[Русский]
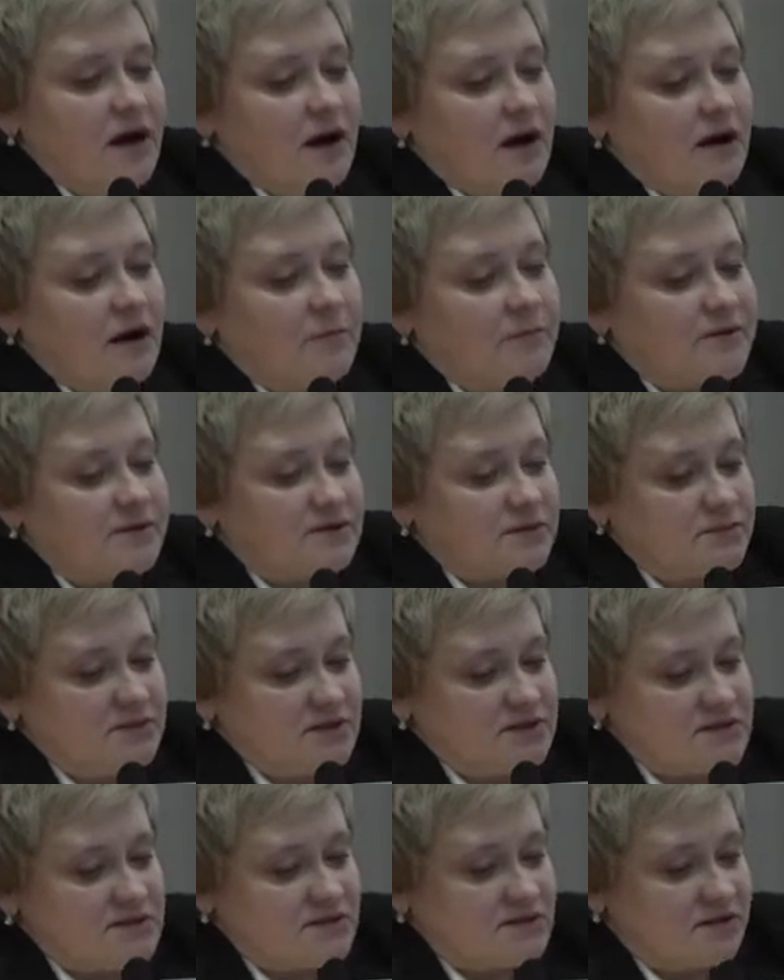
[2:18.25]
а,
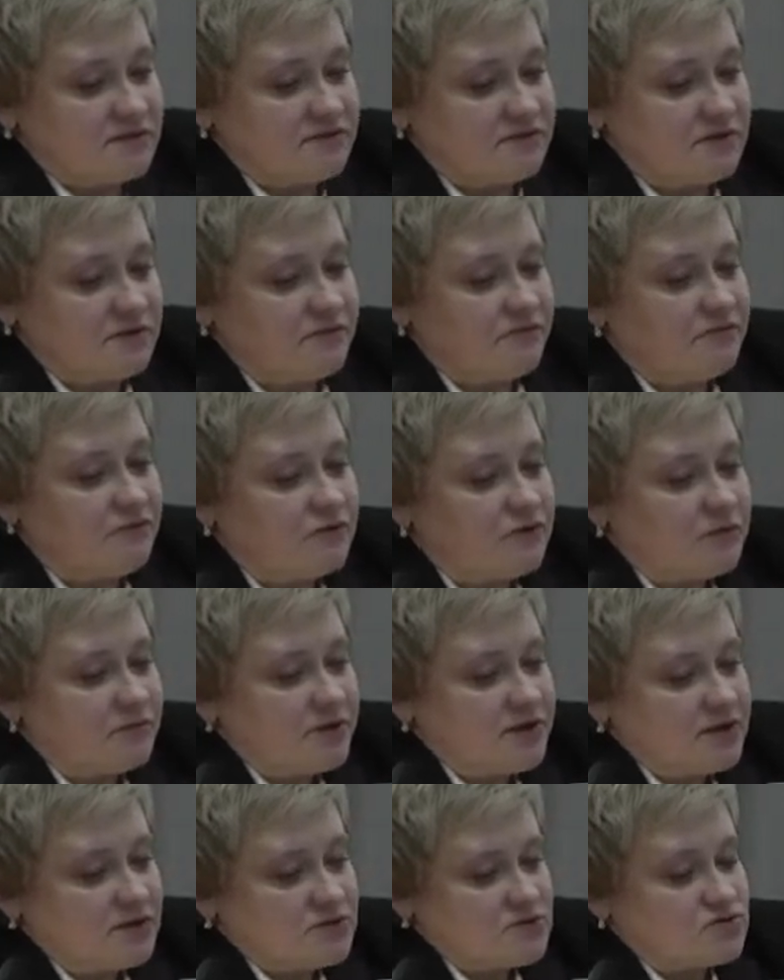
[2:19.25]
протеинизированной
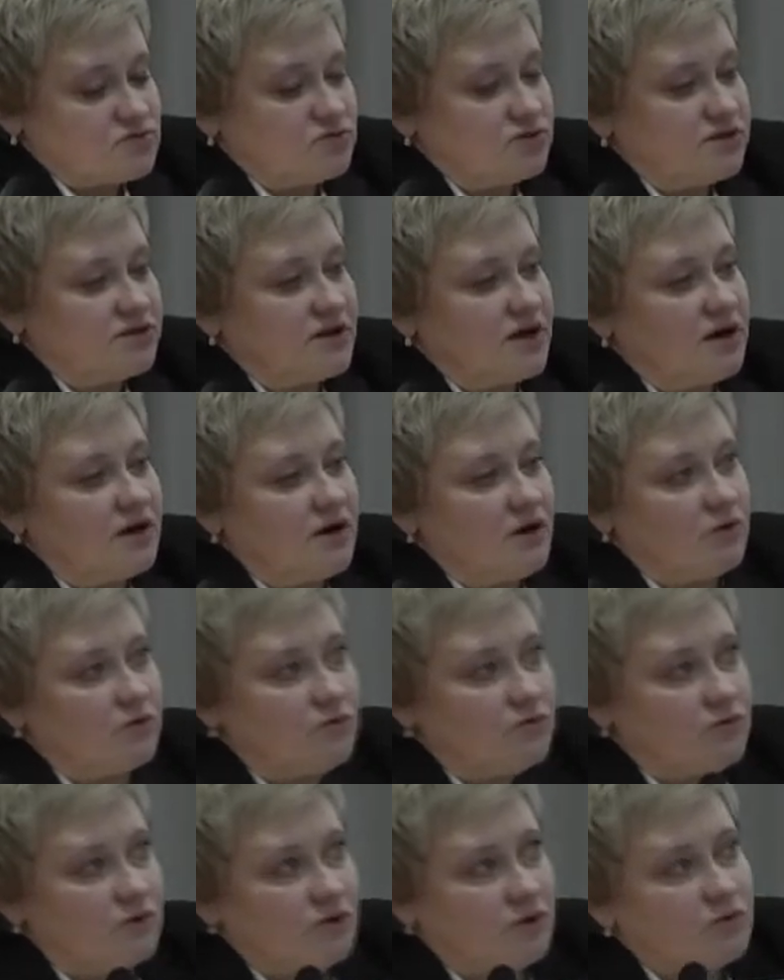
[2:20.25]
формой инсулина
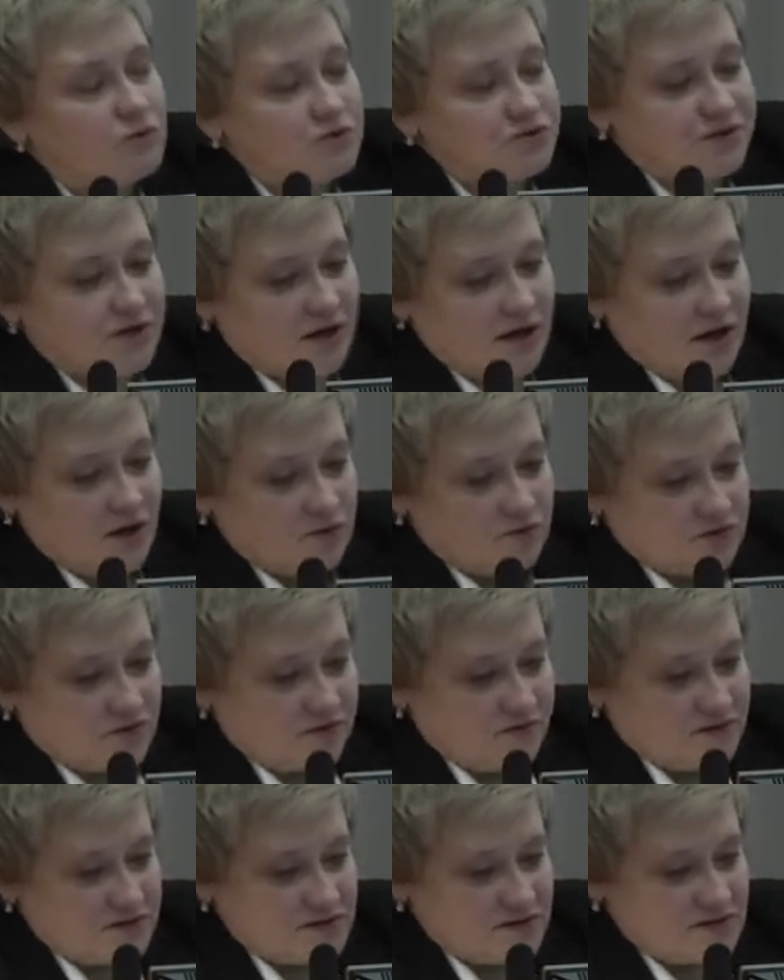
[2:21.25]

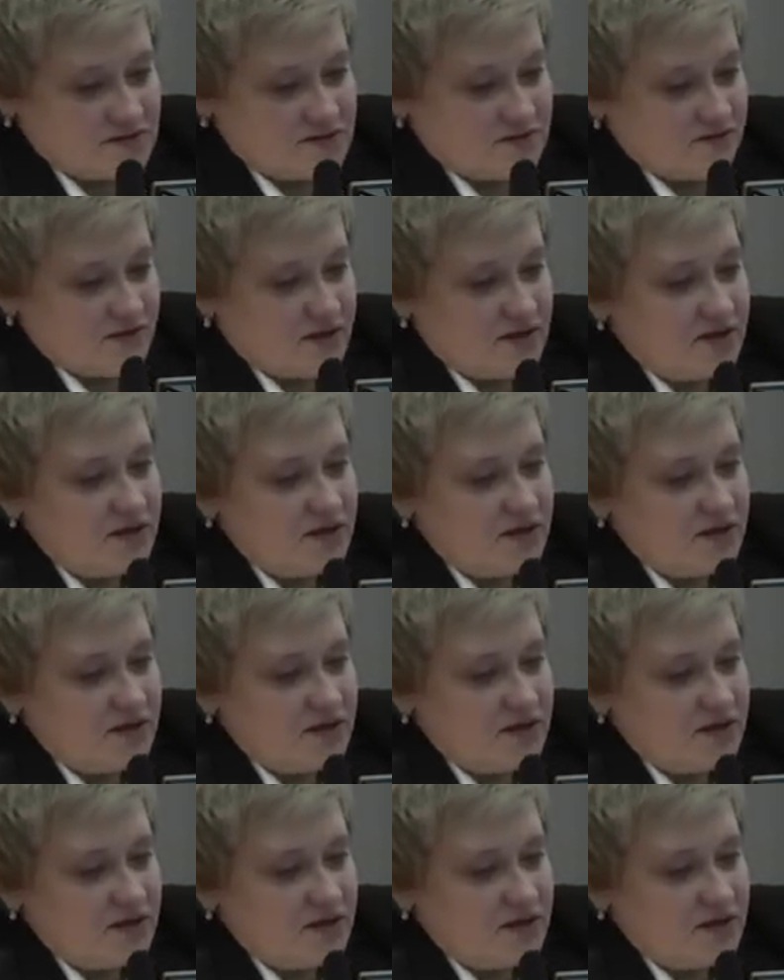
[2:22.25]
ультракороткого действия.